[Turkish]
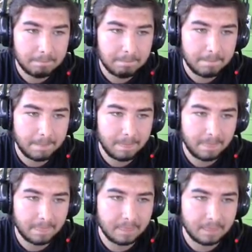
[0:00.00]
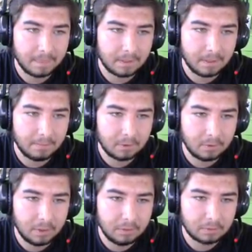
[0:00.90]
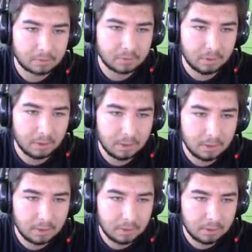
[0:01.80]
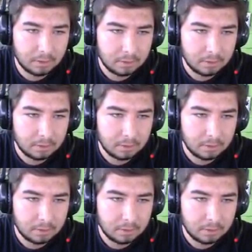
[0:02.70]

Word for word: Hmm, demek öyle diyorsun ha.